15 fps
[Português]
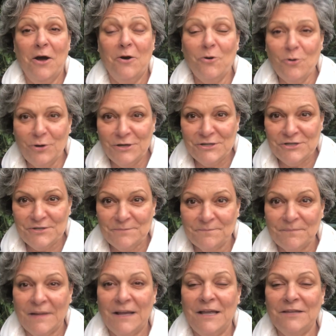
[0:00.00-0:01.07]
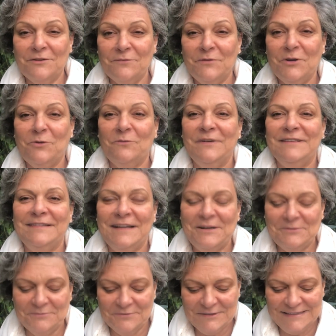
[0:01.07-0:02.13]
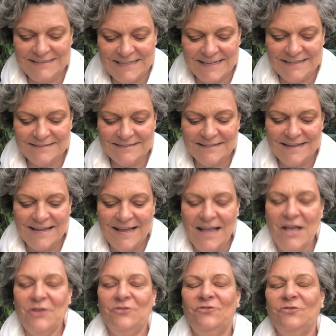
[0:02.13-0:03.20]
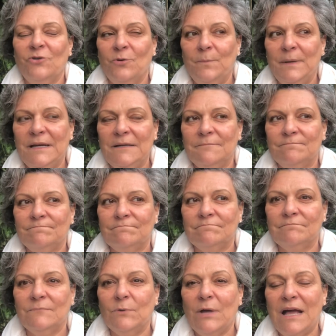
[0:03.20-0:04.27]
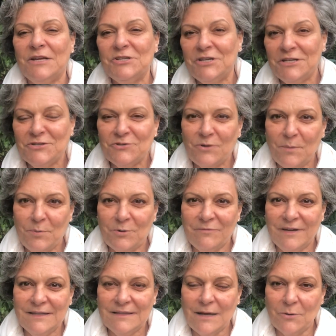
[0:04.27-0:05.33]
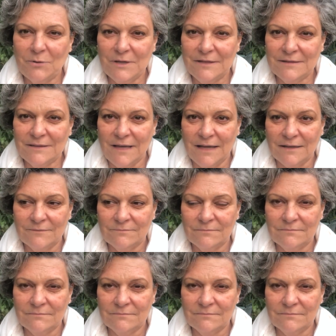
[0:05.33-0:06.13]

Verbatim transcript: Hoje resolvi conversar com vocês sobre a gente não aproveitar o que tem.